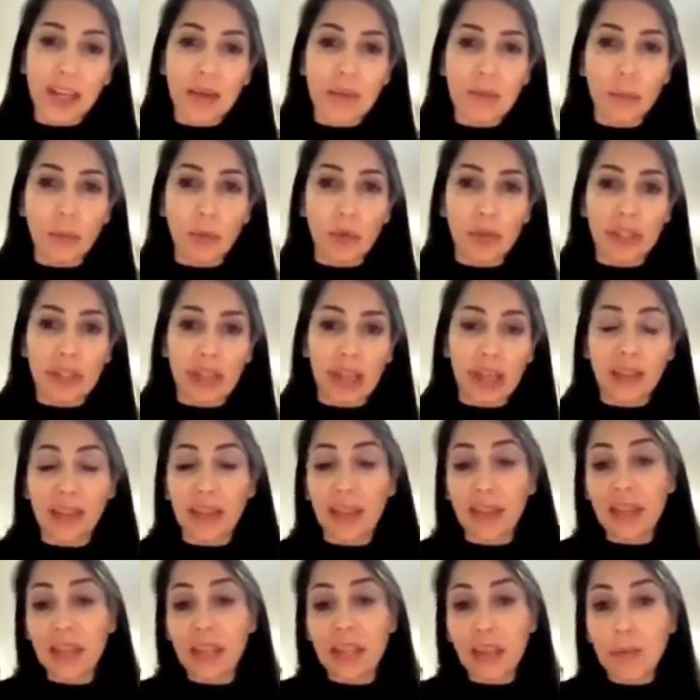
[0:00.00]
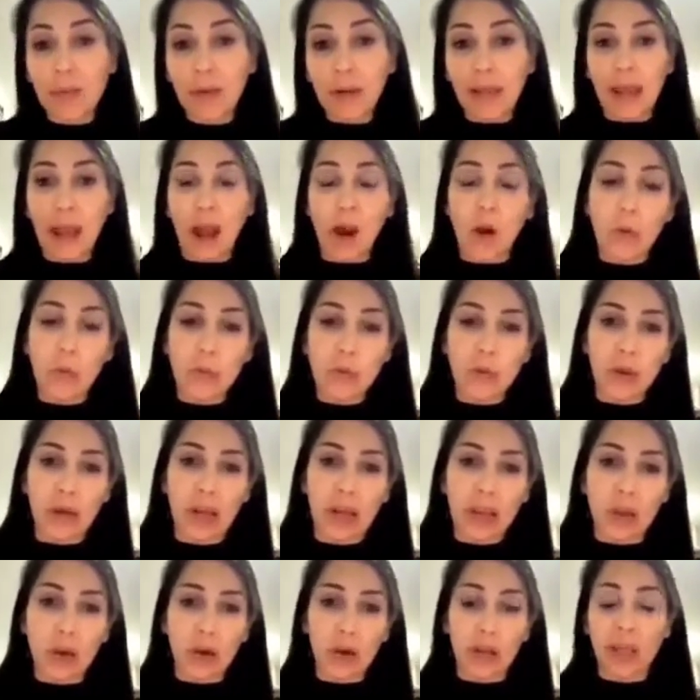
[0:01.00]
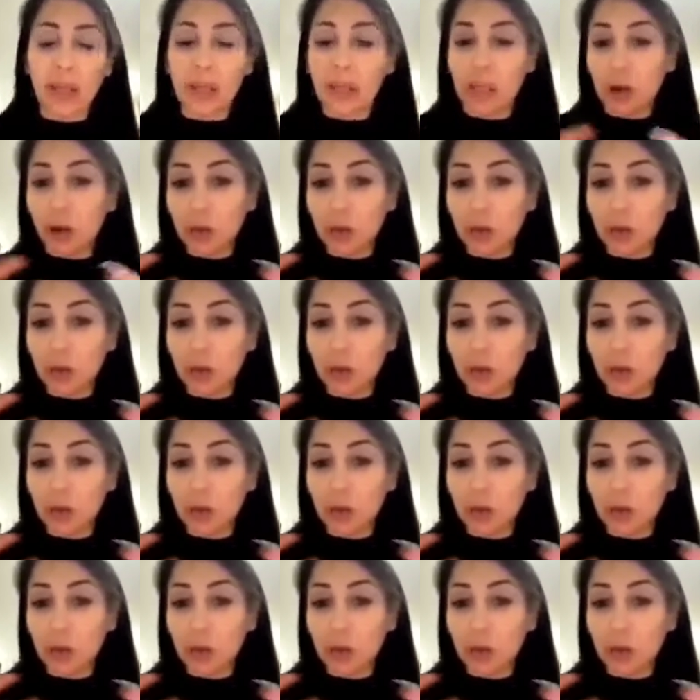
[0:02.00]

en impunidad y libre a un violador.